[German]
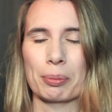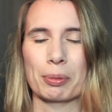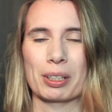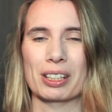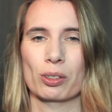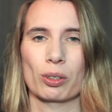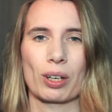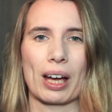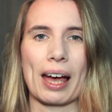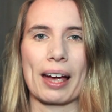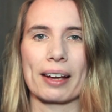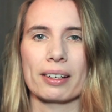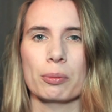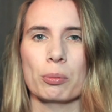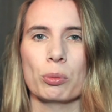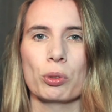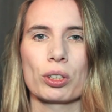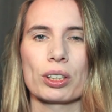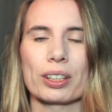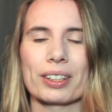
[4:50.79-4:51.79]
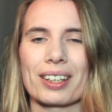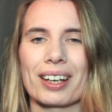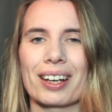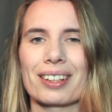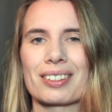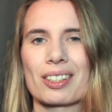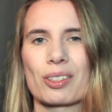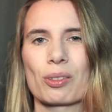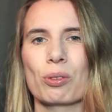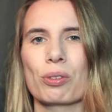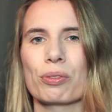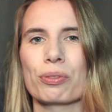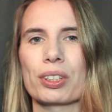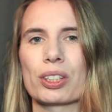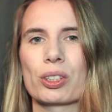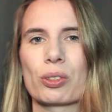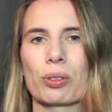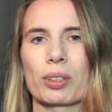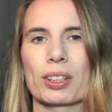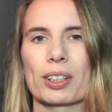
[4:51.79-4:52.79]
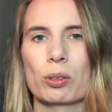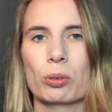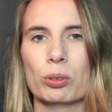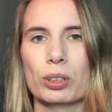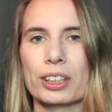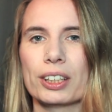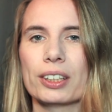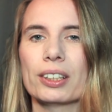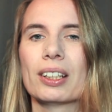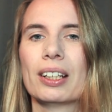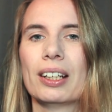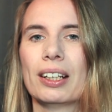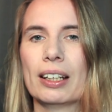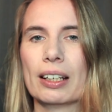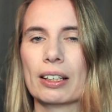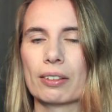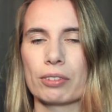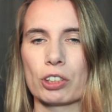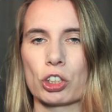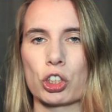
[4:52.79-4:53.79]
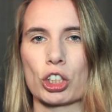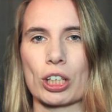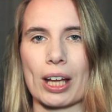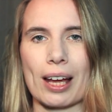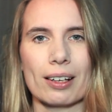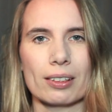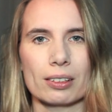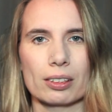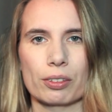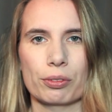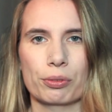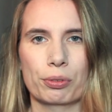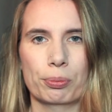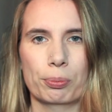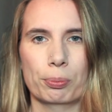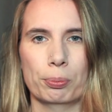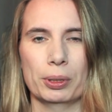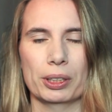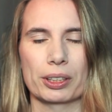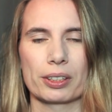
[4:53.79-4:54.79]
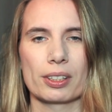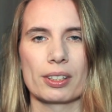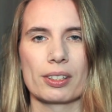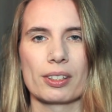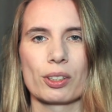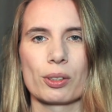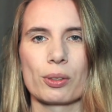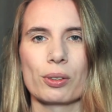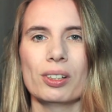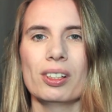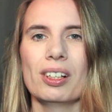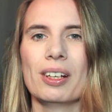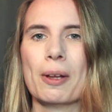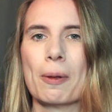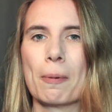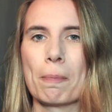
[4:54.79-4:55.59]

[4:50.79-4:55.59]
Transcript: Ihr habt also keine Möglichkeit, das irgendwie zu regulieren, wie stark der blitzen soll.